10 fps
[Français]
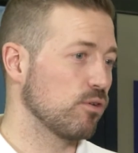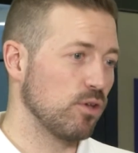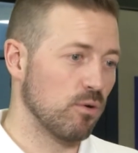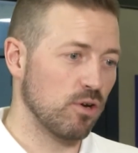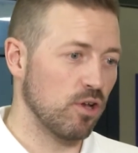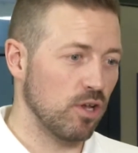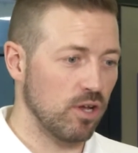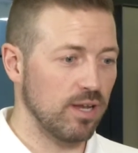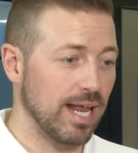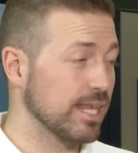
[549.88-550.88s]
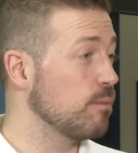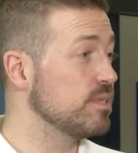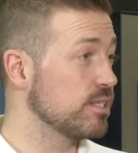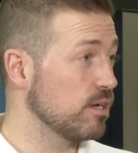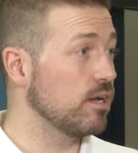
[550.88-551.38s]
ils ont, la
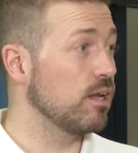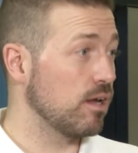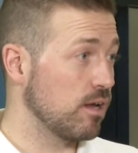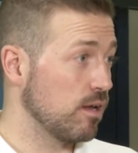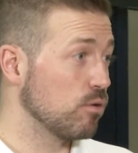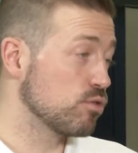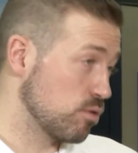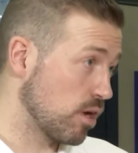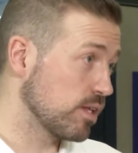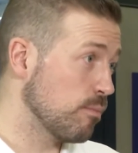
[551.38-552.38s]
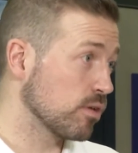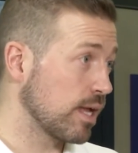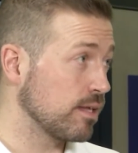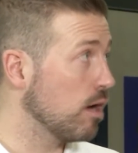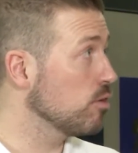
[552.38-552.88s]
camisole aux couleurs des
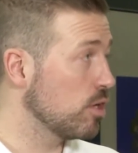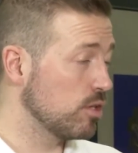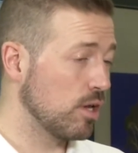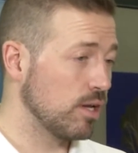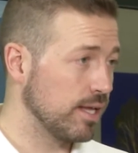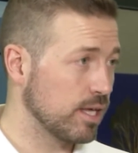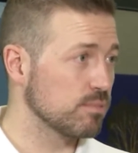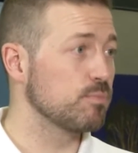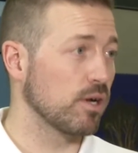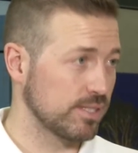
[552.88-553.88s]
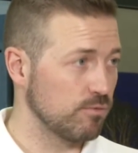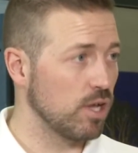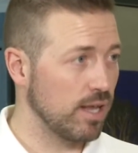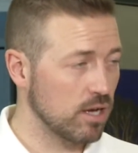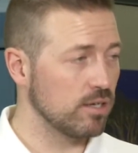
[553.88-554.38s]
montagnards de, l'équipe sportive
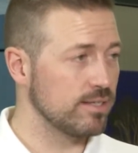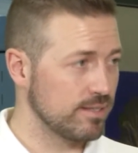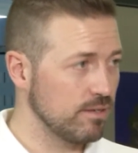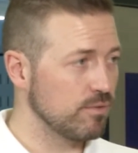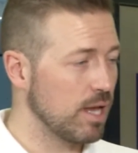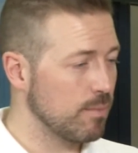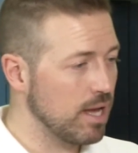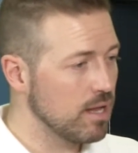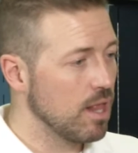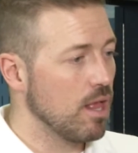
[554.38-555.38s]
de l'école ici, évidemment